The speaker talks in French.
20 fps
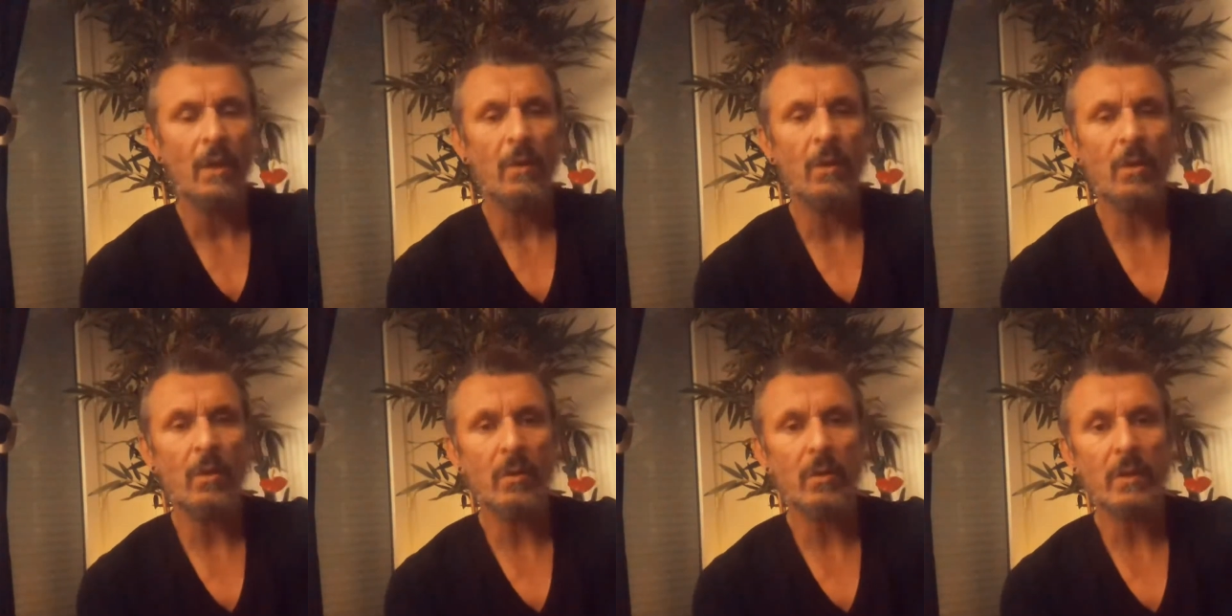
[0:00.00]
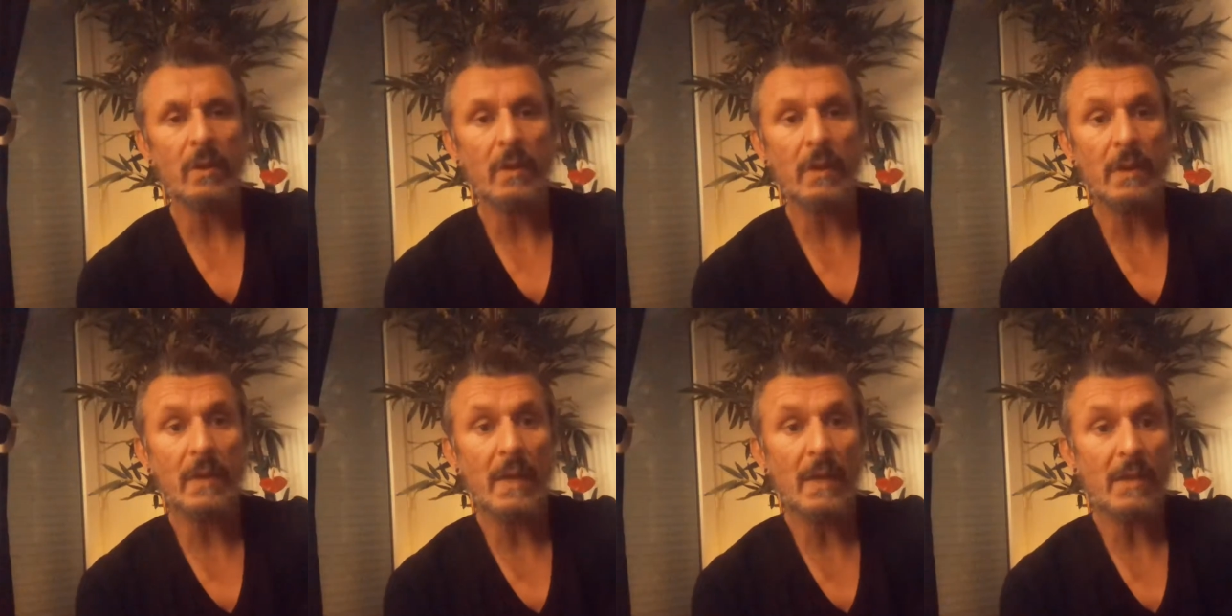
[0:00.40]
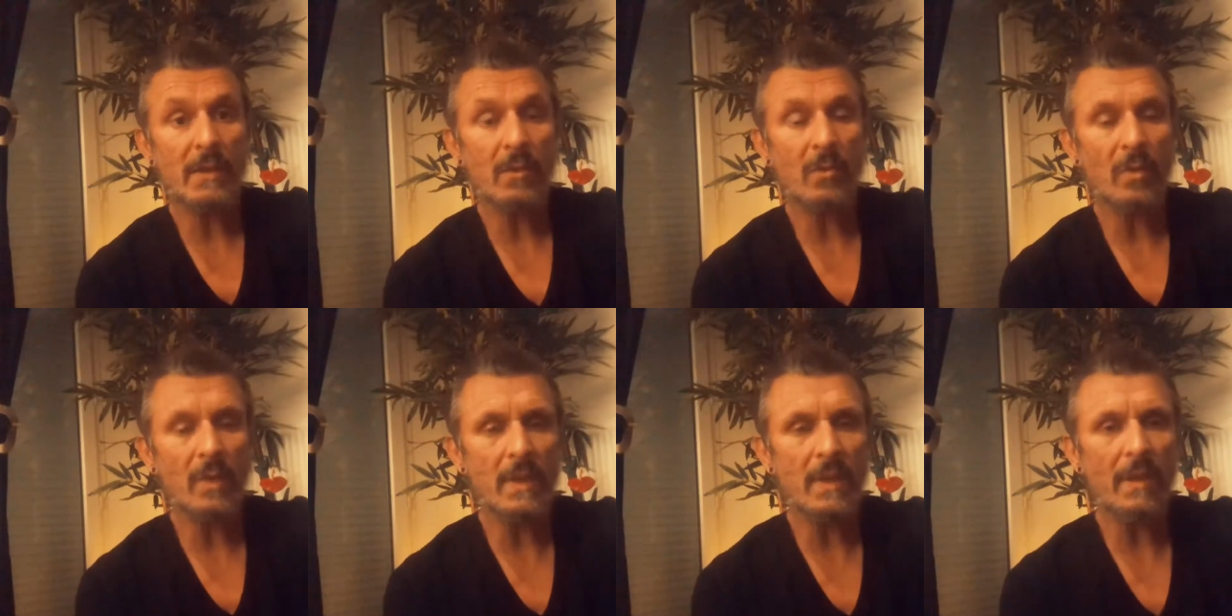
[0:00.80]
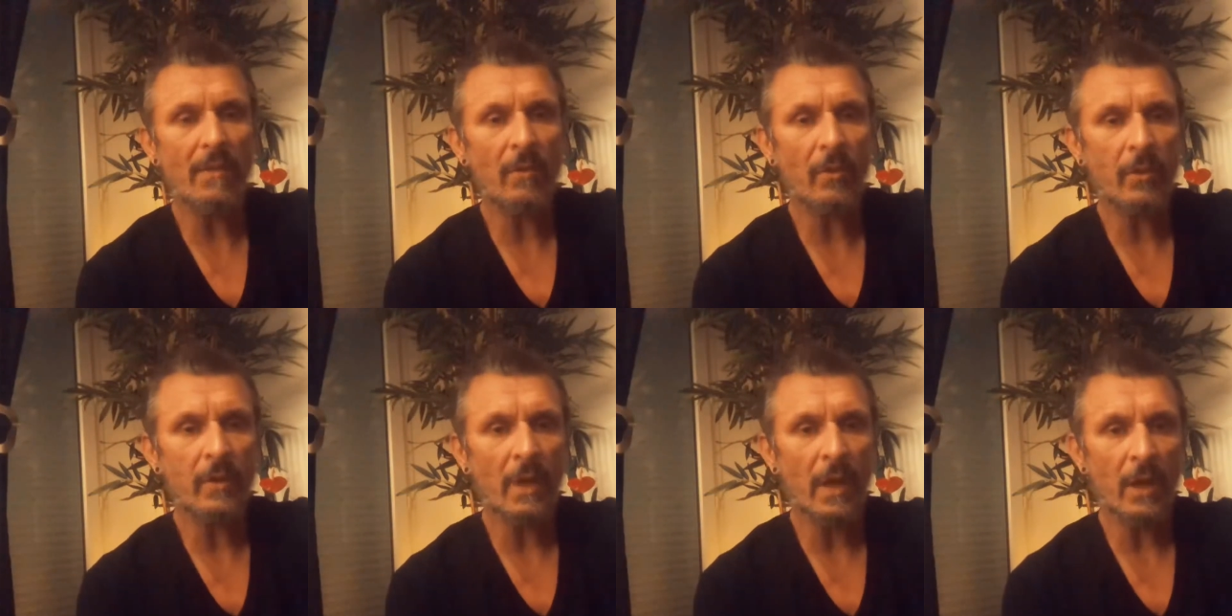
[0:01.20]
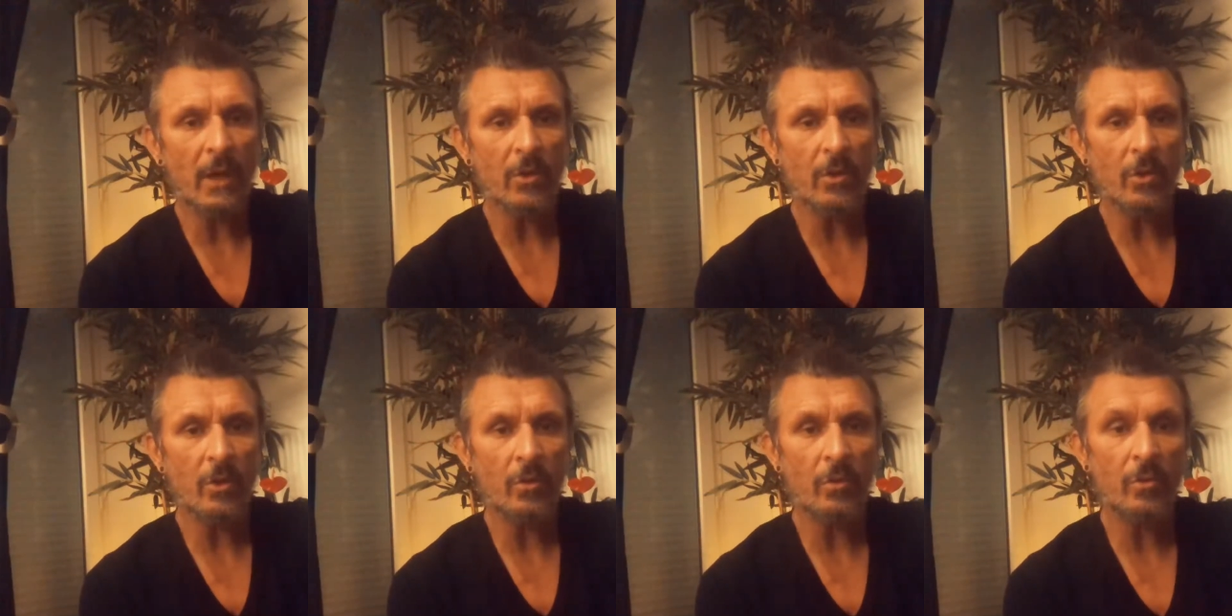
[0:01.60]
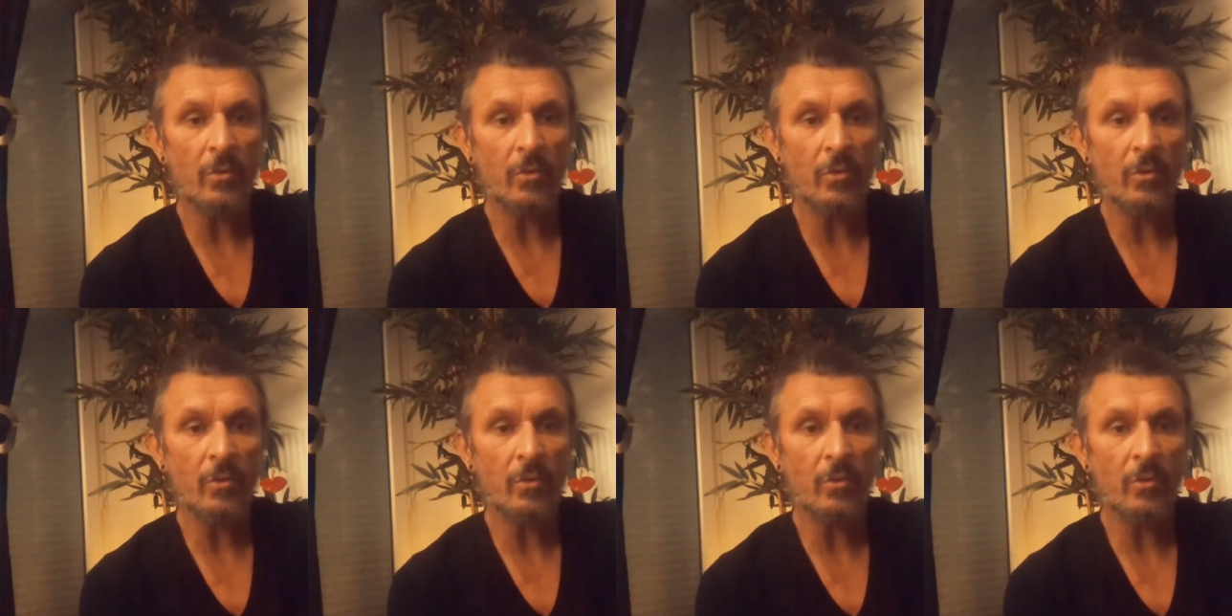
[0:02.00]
Euh, quels sont les avantages